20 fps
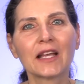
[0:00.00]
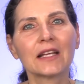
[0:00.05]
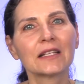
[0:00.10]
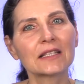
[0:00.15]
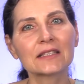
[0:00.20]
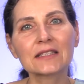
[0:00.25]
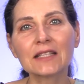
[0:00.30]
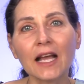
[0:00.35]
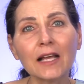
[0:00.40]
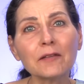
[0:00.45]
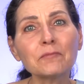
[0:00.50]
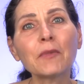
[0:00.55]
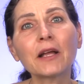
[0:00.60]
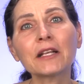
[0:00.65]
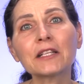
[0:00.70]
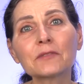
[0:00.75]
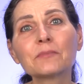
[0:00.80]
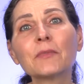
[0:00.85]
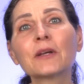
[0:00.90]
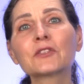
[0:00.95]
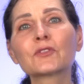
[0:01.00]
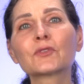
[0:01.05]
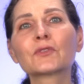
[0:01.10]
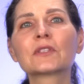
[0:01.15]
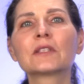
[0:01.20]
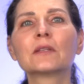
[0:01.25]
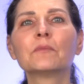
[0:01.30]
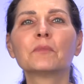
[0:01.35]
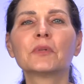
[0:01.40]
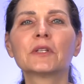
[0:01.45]
Das kann manchmal so
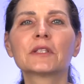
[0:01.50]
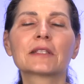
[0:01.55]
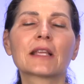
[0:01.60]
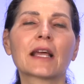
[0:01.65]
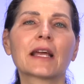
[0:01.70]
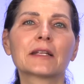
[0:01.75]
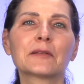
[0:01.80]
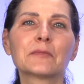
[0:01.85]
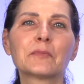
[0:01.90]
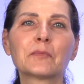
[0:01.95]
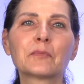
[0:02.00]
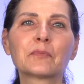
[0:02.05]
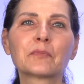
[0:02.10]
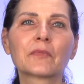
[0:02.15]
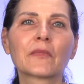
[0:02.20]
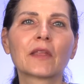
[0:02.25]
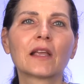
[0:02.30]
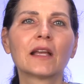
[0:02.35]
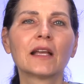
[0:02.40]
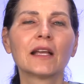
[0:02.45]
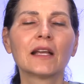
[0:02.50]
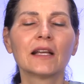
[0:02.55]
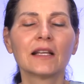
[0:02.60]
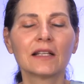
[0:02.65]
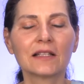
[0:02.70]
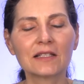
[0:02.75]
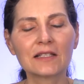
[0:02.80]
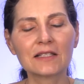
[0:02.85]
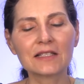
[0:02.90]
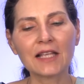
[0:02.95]
simpel sein.
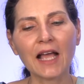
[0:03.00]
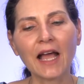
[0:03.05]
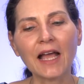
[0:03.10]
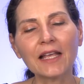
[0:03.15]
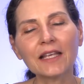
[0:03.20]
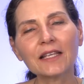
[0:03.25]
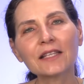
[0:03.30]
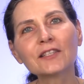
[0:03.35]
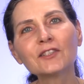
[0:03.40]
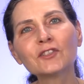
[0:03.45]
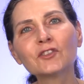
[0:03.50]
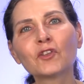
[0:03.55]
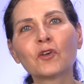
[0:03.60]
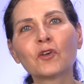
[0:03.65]
Zeichen